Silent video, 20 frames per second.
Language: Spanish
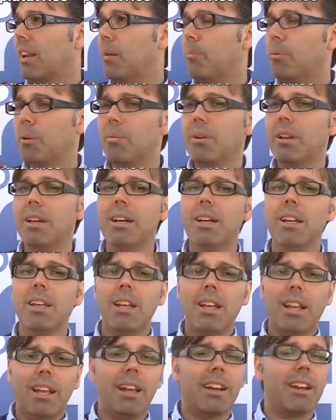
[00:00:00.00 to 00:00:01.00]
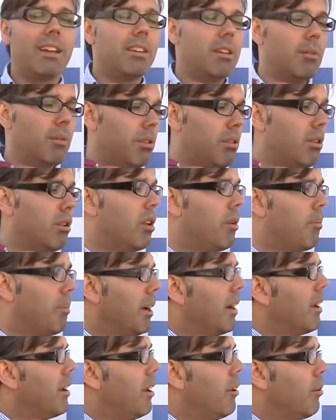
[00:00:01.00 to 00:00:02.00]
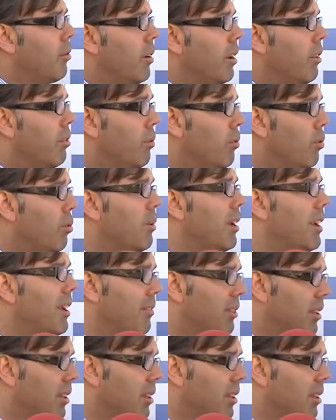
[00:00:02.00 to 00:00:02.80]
La primera, la reactivación del Plan General de Ordenación Urbana,